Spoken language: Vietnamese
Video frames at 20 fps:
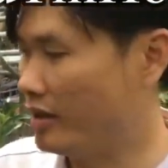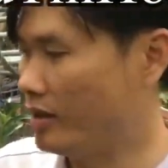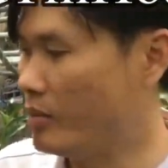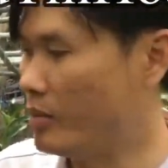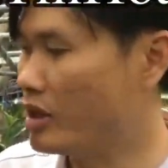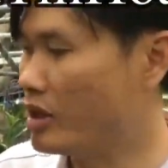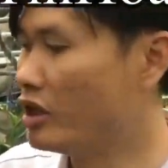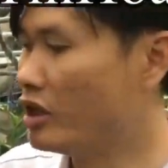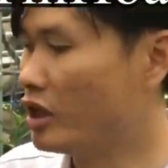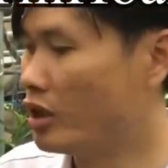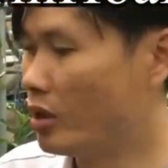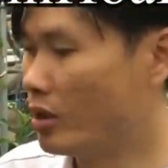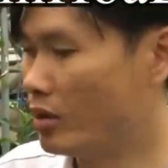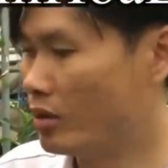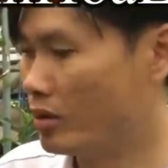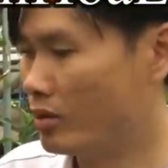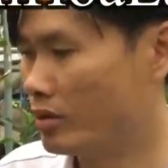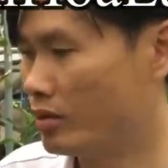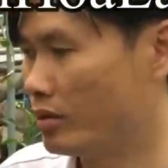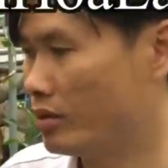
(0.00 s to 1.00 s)
để mình ngừa luôn
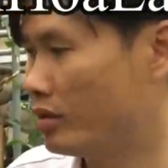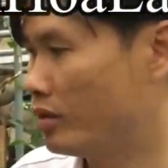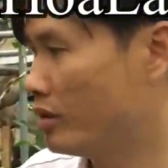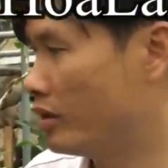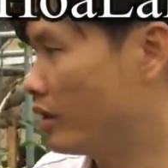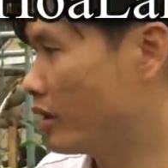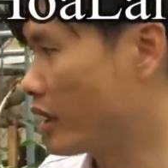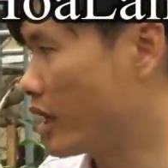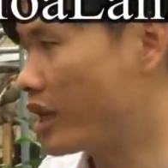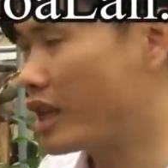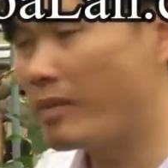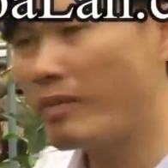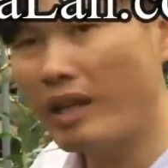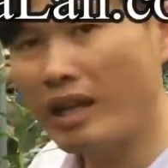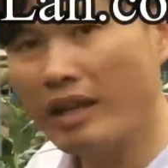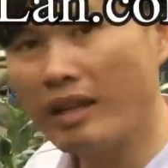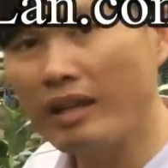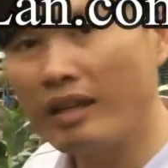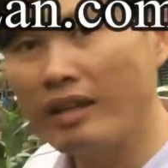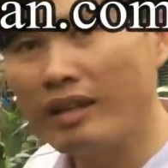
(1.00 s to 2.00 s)
cây kiếm này.